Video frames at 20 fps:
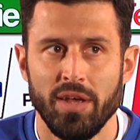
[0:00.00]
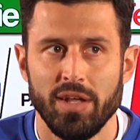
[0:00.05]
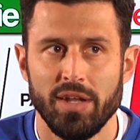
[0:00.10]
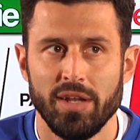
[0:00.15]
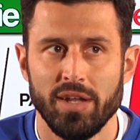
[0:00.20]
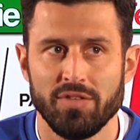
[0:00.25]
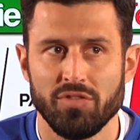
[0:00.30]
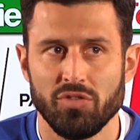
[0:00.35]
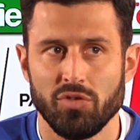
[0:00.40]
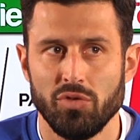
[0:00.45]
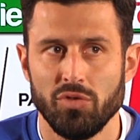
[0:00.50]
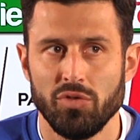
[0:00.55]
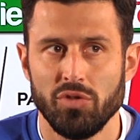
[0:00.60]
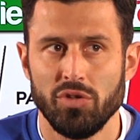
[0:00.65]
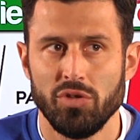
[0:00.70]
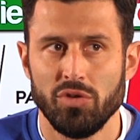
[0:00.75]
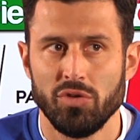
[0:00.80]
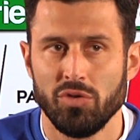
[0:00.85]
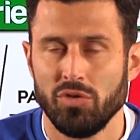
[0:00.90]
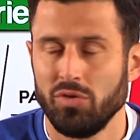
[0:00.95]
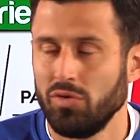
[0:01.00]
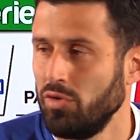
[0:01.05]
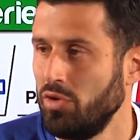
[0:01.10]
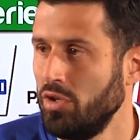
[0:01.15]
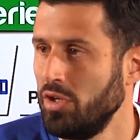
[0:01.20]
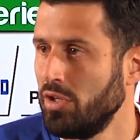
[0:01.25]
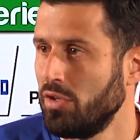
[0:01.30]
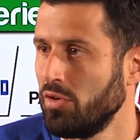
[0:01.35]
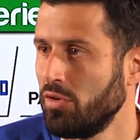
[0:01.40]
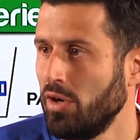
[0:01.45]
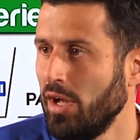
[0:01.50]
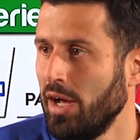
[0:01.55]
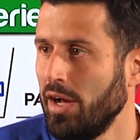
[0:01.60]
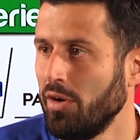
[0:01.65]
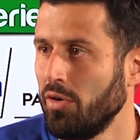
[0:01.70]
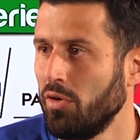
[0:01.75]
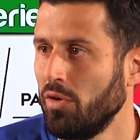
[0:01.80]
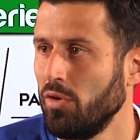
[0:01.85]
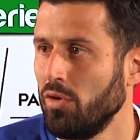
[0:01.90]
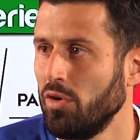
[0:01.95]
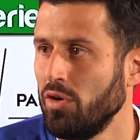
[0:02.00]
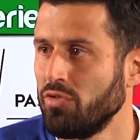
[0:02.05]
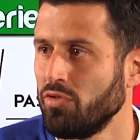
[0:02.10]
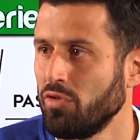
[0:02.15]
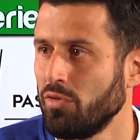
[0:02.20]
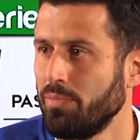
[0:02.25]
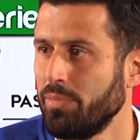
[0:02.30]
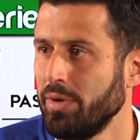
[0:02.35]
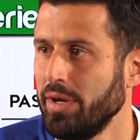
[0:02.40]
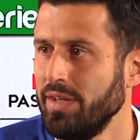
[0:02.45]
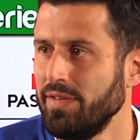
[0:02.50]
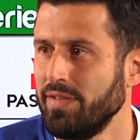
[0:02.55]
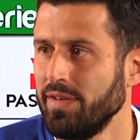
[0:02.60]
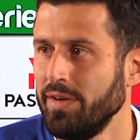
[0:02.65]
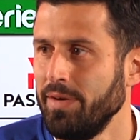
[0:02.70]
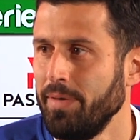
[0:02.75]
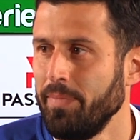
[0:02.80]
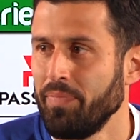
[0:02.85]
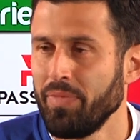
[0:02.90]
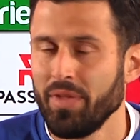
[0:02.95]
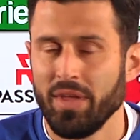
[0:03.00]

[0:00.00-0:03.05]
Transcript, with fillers: nascondono dietro l'angolo le sorprese